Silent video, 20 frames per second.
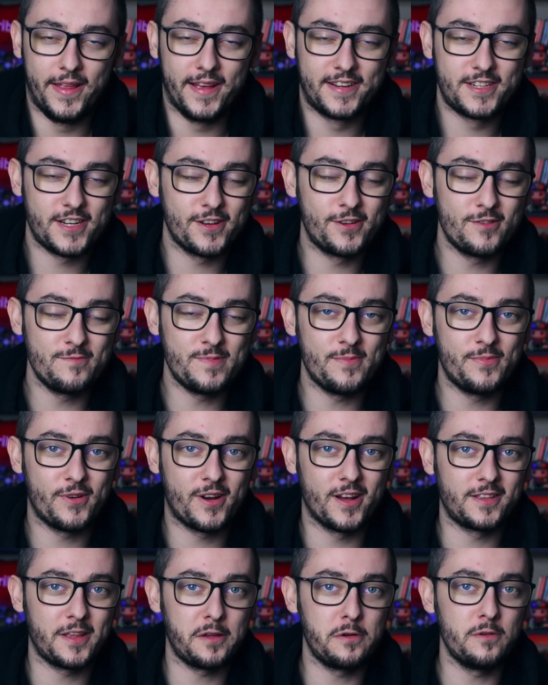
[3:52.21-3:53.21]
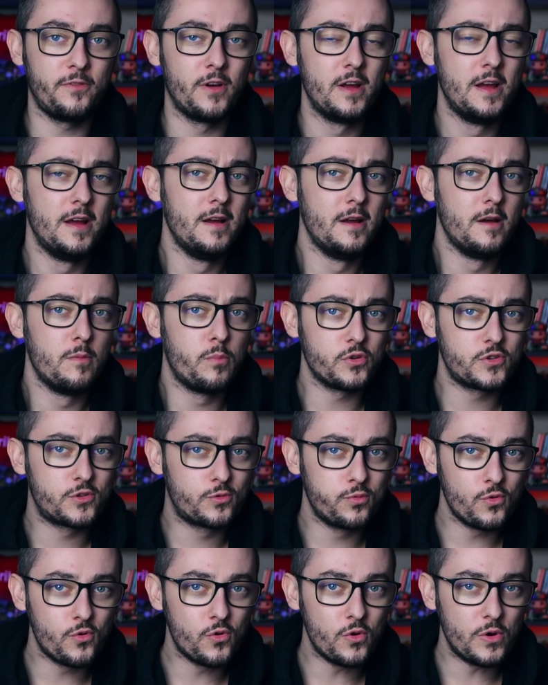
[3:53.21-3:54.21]
nasza grupa bohaterów,
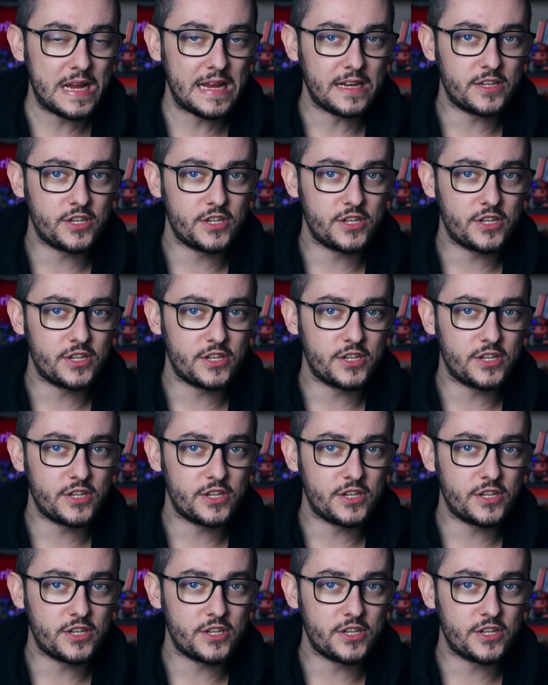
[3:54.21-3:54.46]
posługuje